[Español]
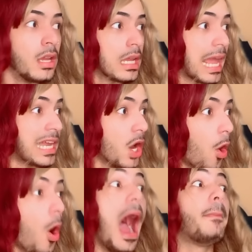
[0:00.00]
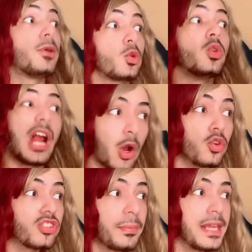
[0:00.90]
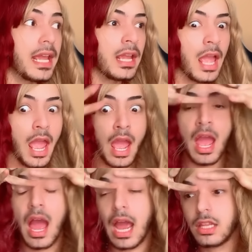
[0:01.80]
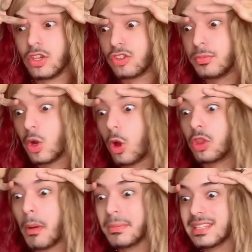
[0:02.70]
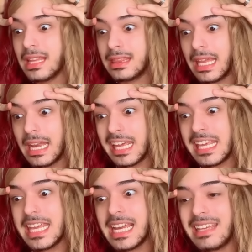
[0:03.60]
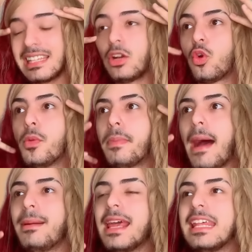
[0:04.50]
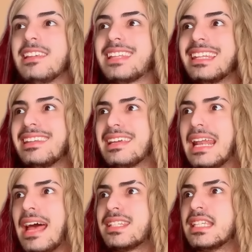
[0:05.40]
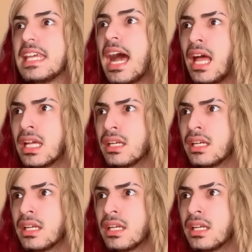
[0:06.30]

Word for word: Que no. Ah, pues tú no la conoces bien. Ay, Dios mío, cuando mami se entere, ¿quién es el culpable de esta desgracia?